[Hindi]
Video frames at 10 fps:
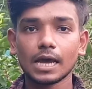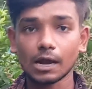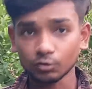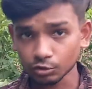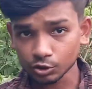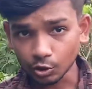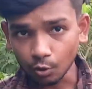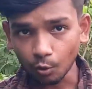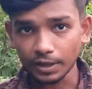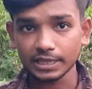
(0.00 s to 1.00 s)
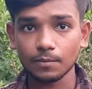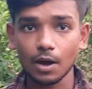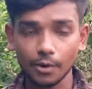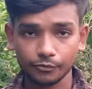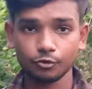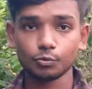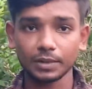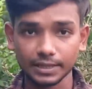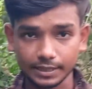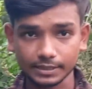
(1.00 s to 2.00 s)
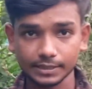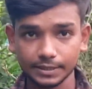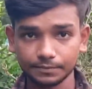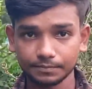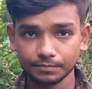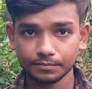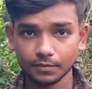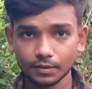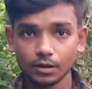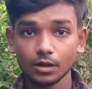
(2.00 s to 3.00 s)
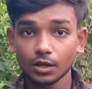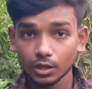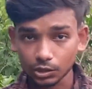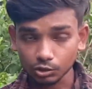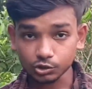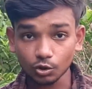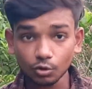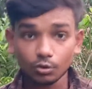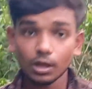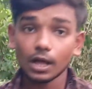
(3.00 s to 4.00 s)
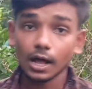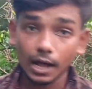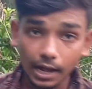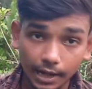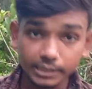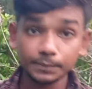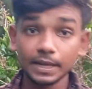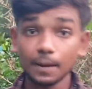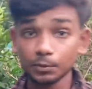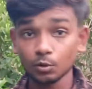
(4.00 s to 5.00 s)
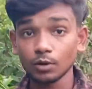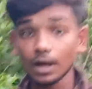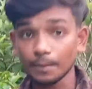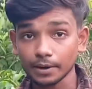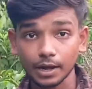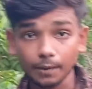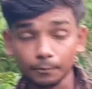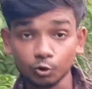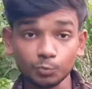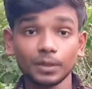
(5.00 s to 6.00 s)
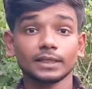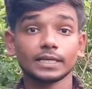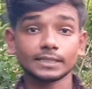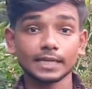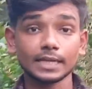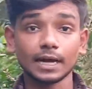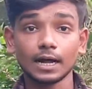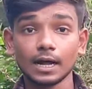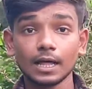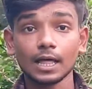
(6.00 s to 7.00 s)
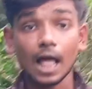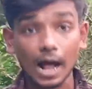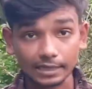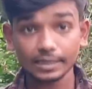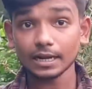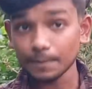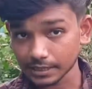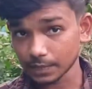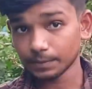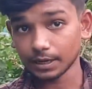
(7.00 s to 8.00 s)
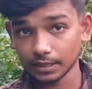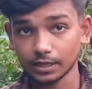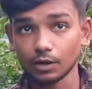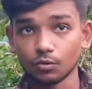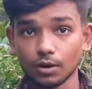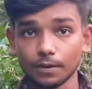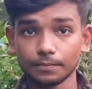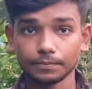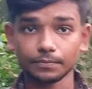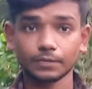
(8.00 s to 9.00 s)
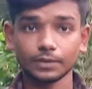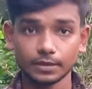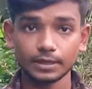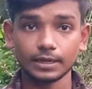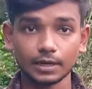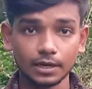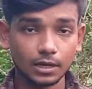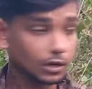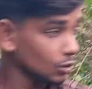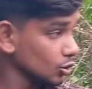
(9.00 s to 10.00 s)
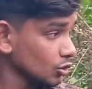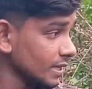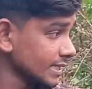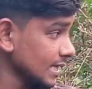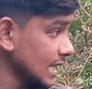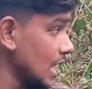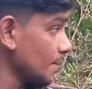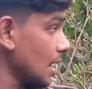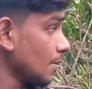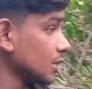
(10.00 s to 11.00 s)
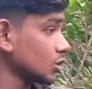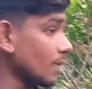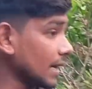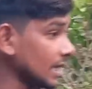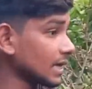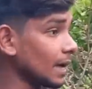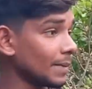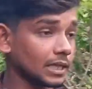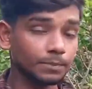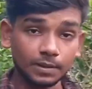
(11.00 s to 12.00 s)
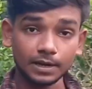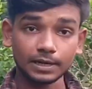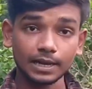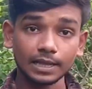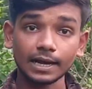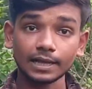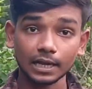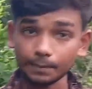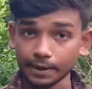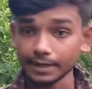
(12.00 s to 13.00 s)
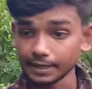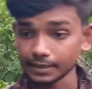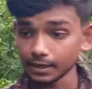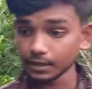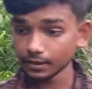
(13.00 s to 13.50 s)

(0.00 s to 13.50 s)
हेलो दोस्तों वेलकम आवर फूड प्लान नर्सरी दोस्तों आज मैं आप लोगों का हमारा फूड प्लान नर्सरी का अनार का मदर प्लांट दिखाऊंगा ठीक है दोस्तों देख सकते हैं यहाँ पे हमारा सब अनार का मदर प्लांट है अलग अलग वेराइटी का